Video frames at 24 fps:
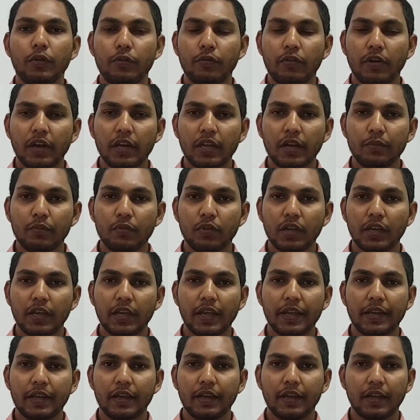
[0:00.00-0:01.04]
డ్వాక్రా
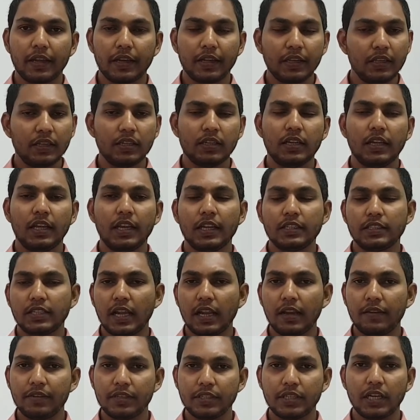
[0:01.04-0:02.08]
మూలంగా అయినా కానీ ఇలా
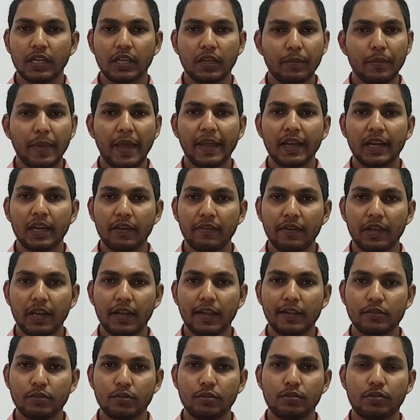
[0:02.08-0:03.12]
చాలా విషయాలకి బ్యాంకులకు
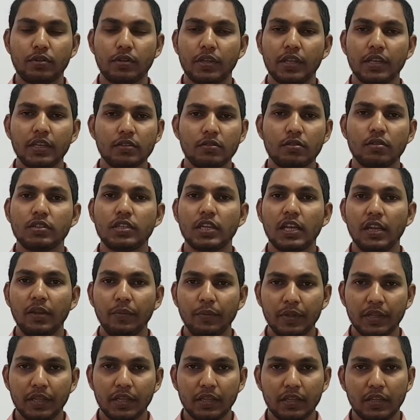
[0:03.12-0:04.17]
వెళ్లాల్సి వస్తుంది సో చాలా
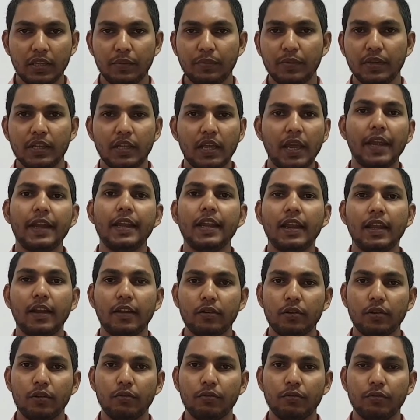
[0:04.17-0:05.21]
మందికి దీని మీద ఐడియా
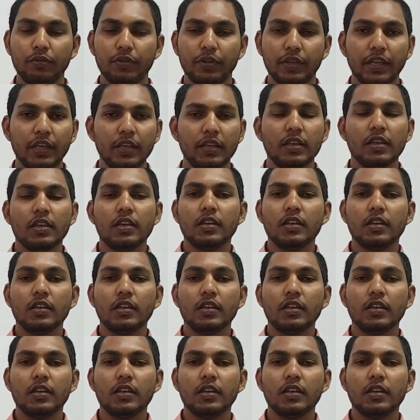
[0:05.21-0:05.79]
లేకుండా ఉంటుంది